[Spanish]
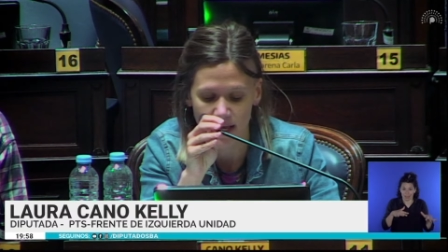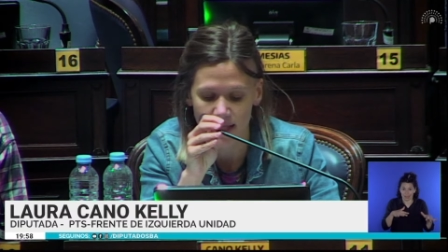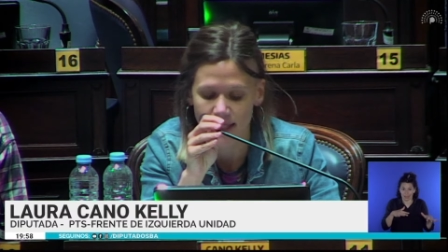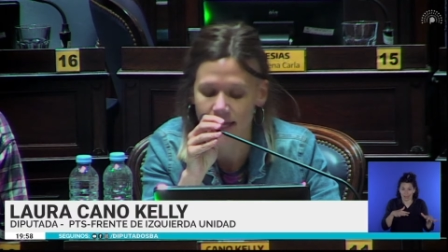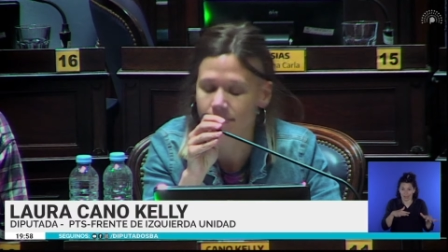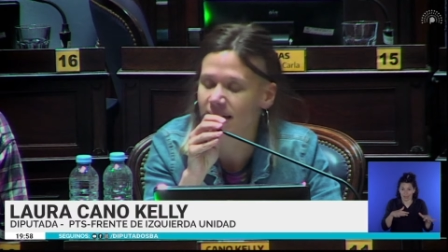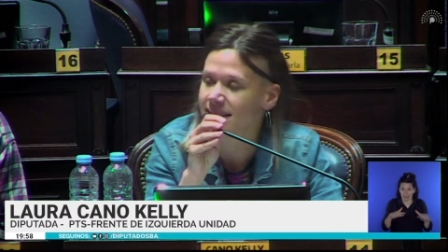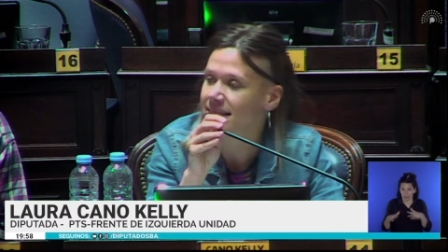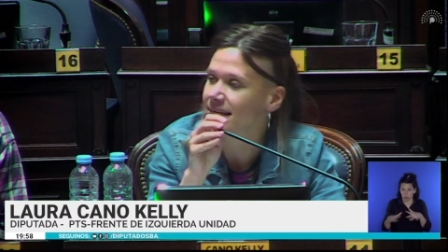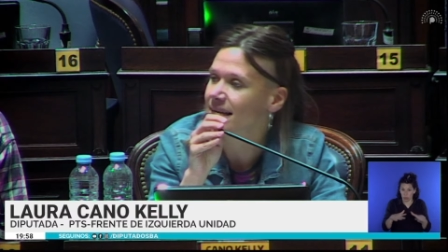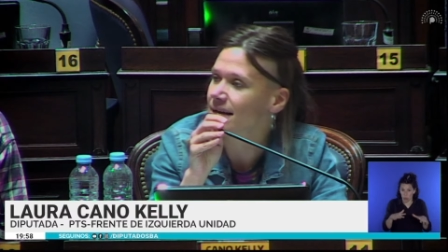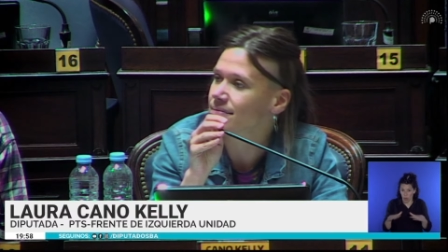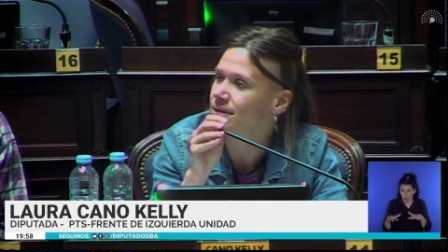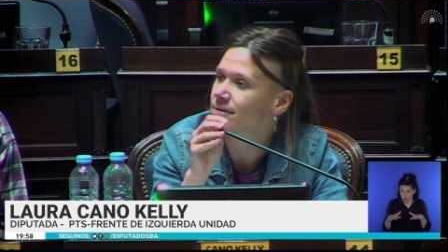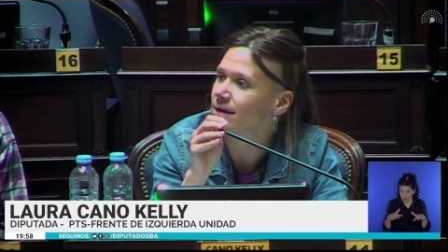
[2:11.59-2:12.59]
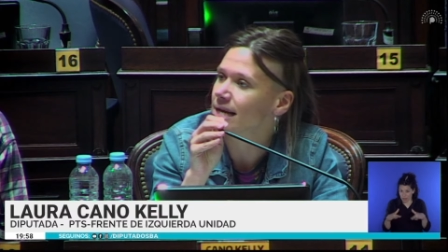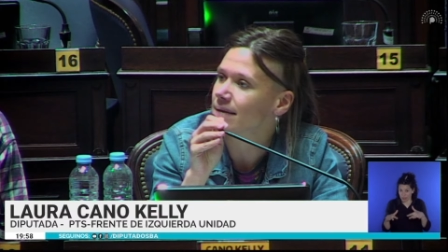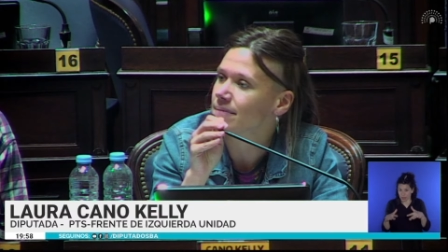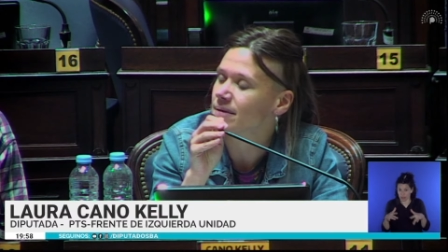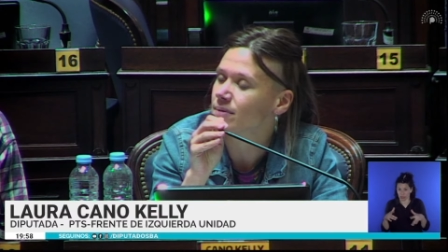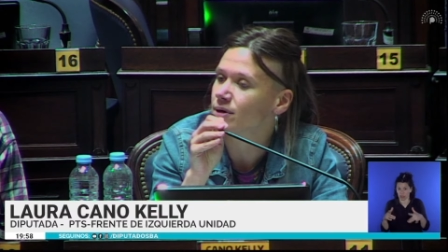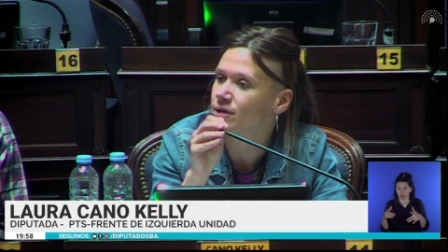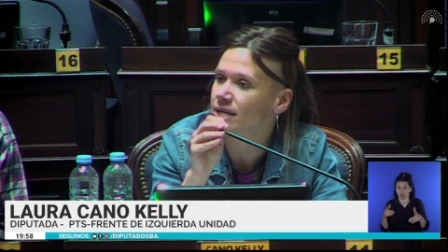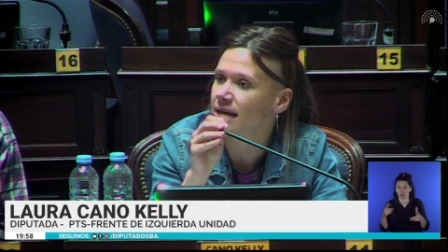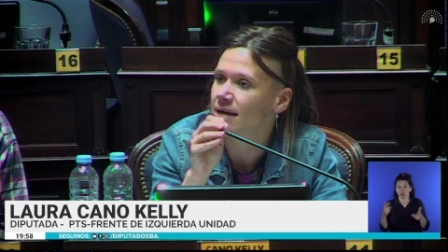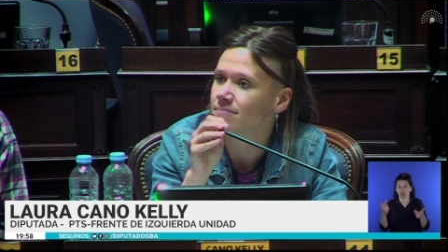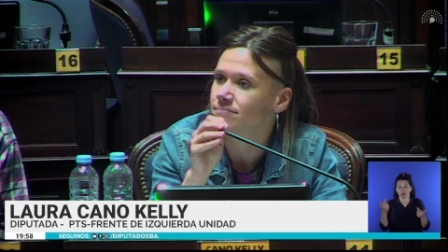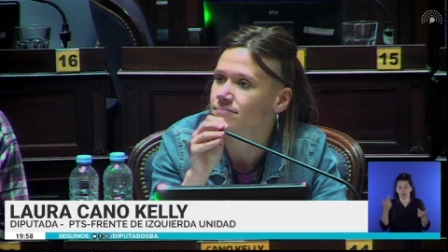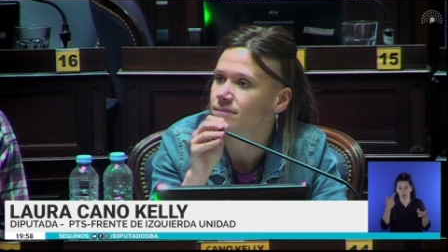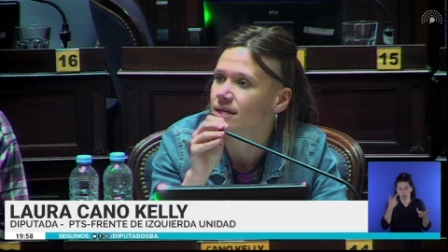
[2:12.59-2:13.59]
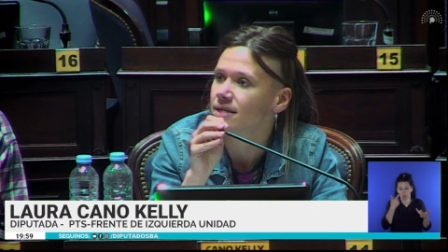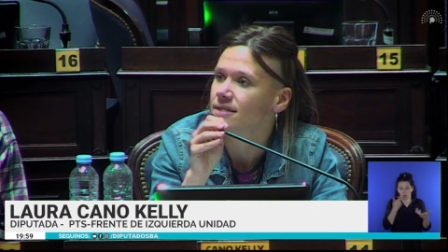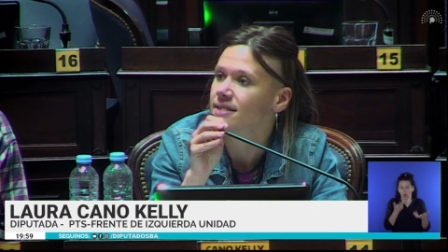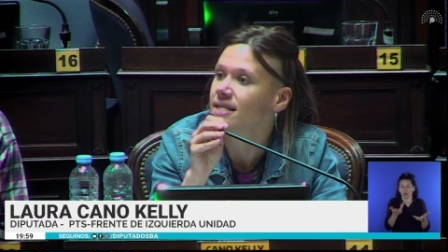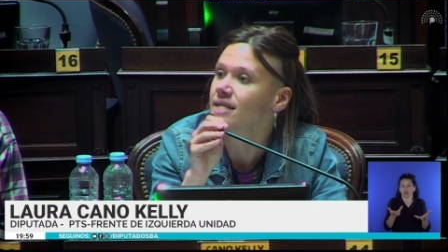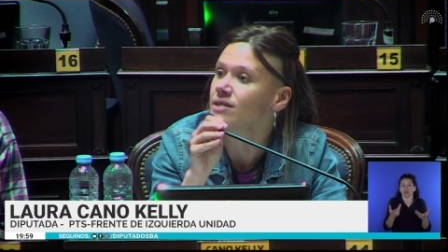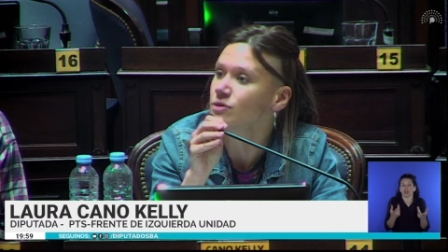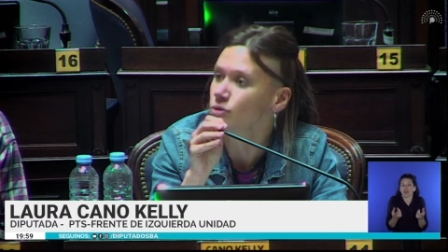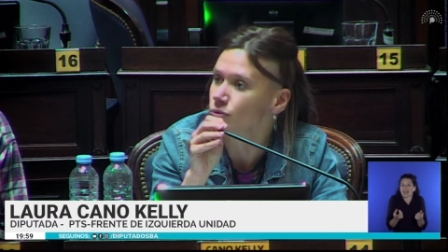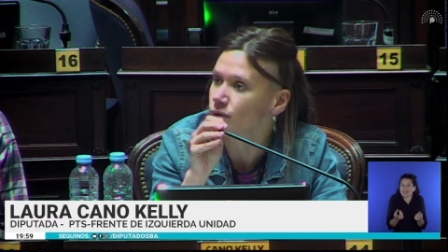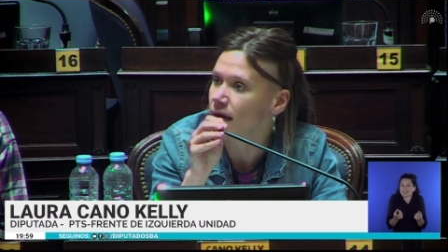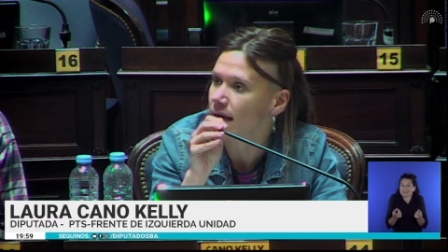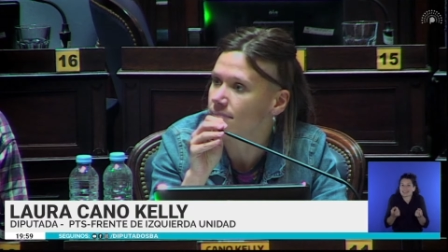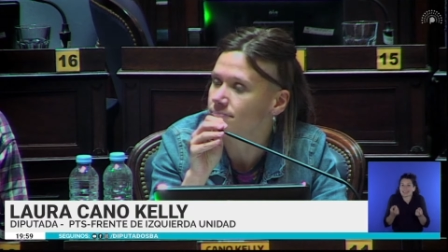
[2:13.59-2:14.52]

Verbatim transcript: de mantener viva la memoria, sin duda.